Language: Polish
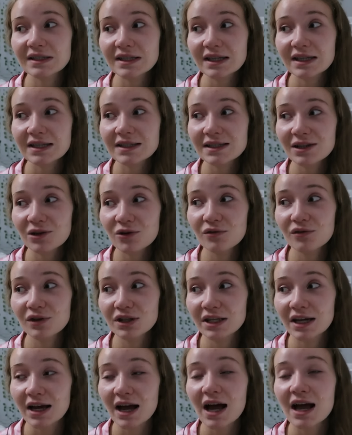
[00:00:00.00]
niestety z tego
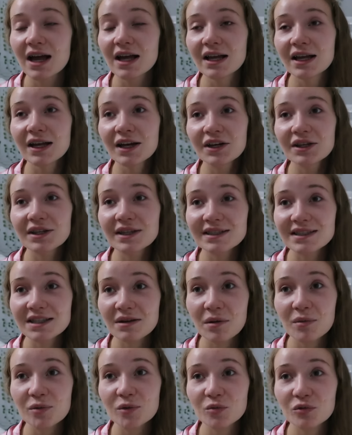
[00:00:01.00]
wynika. Ja
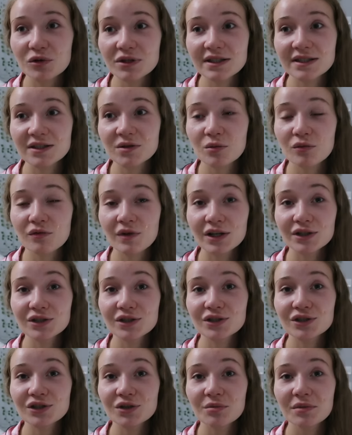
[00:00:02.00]
sama próbuję ze sobą walczyć,